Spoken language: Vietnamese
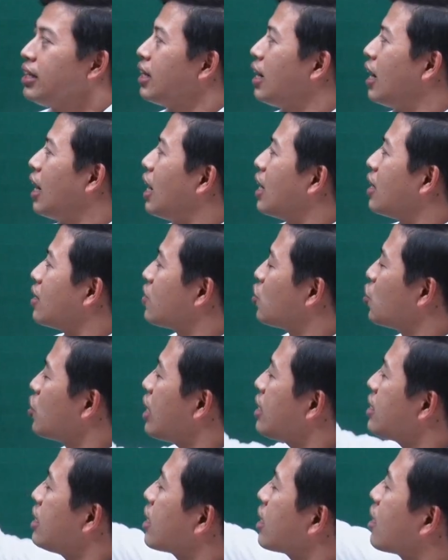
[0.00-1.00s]
à, chúng
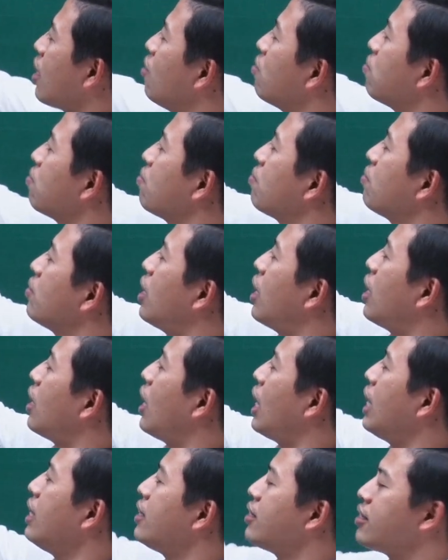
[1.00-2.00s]
ta sẽ cộng à,
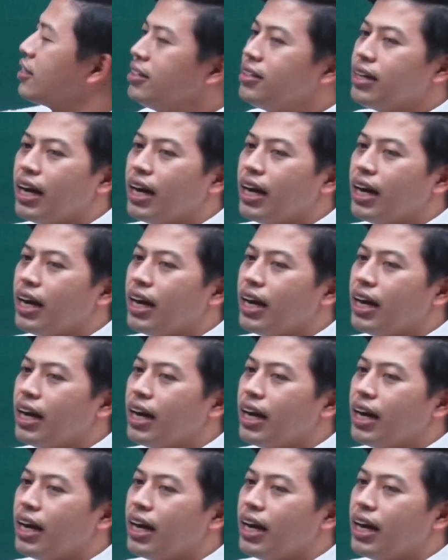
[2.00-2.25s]
hay trừ